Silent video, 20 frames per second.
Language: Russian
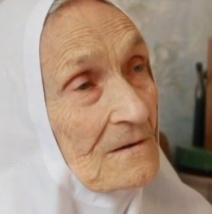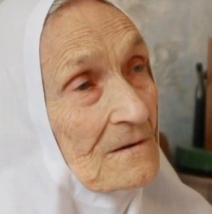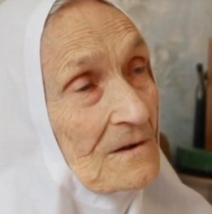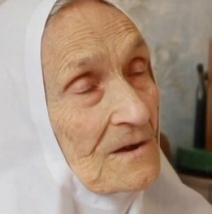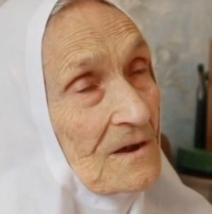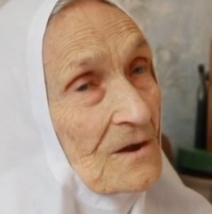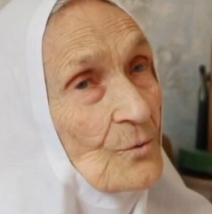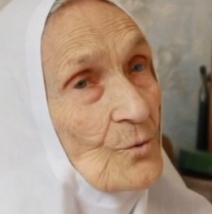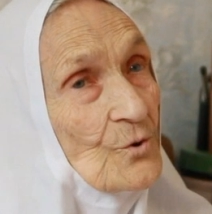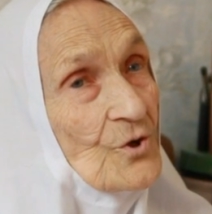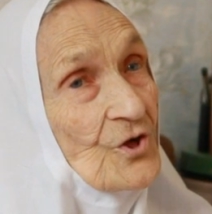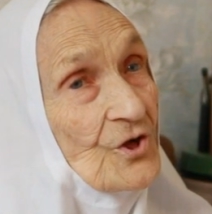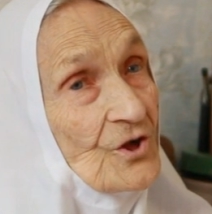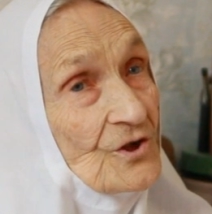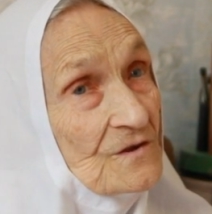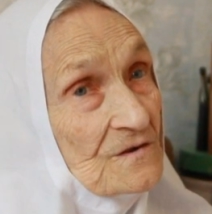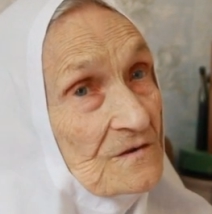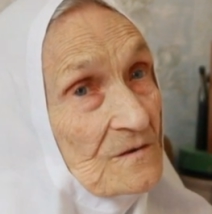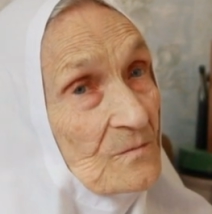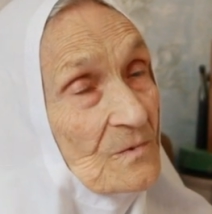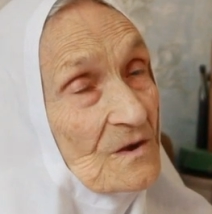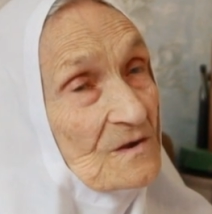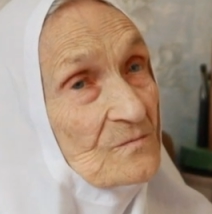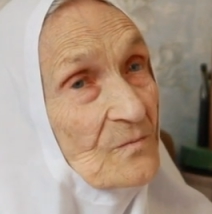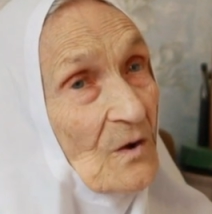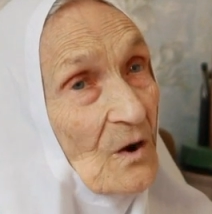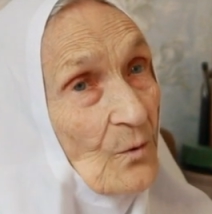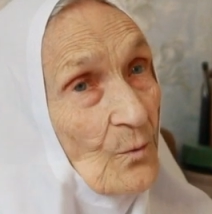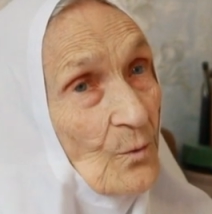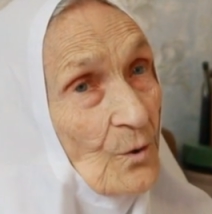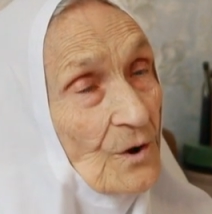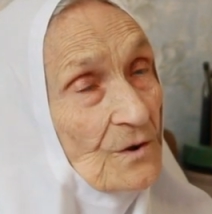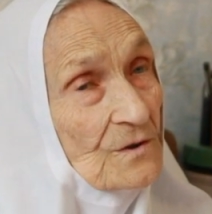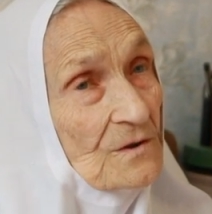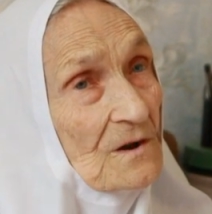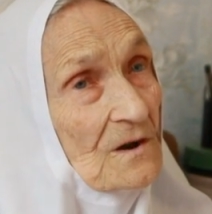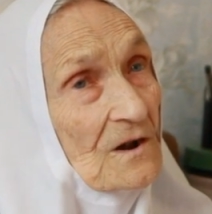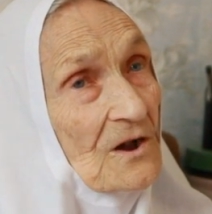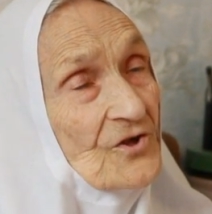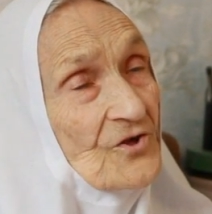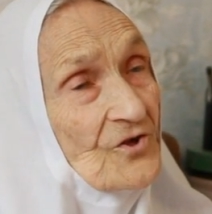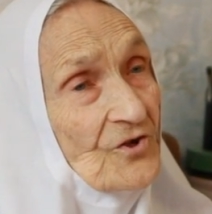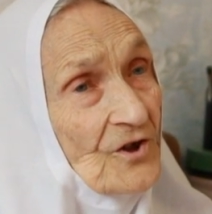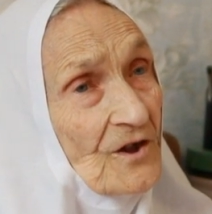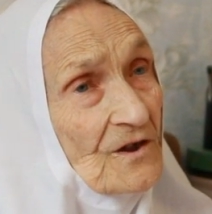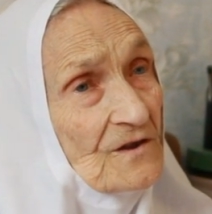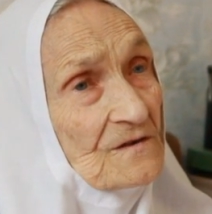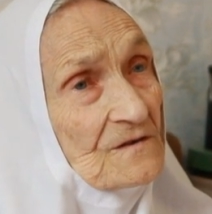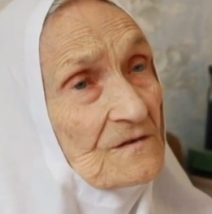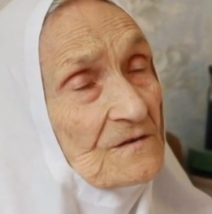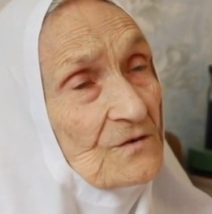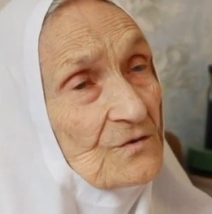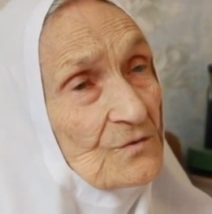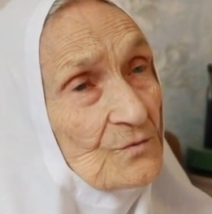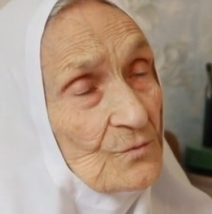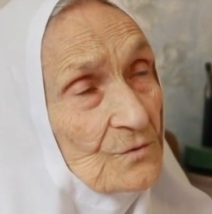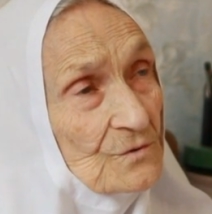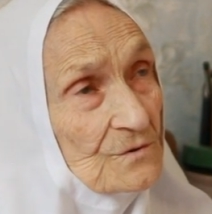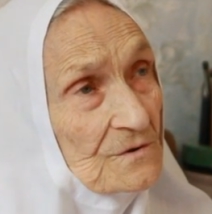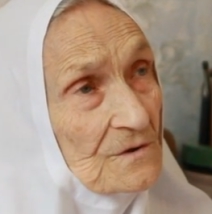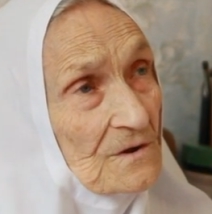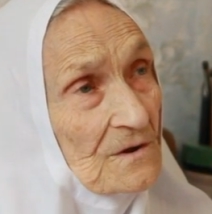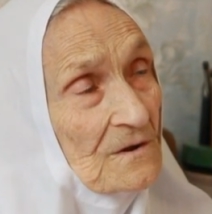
И учись себе спокойно, кончай институт.